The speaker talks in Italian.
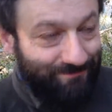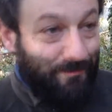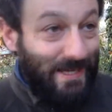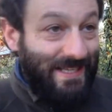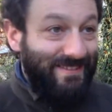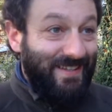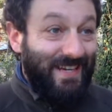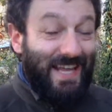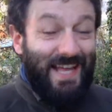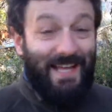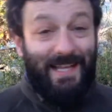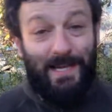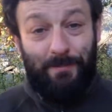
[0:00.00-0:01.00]
mettere
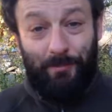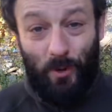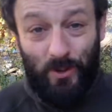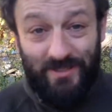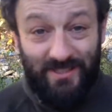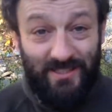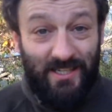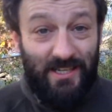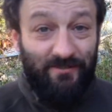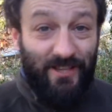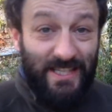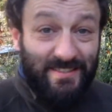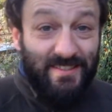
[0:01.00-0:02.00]
alle porte delle
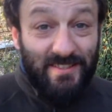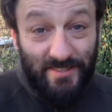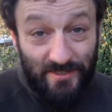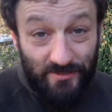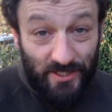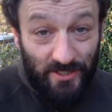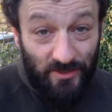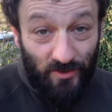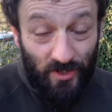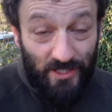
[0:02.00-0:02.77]
vendite di vino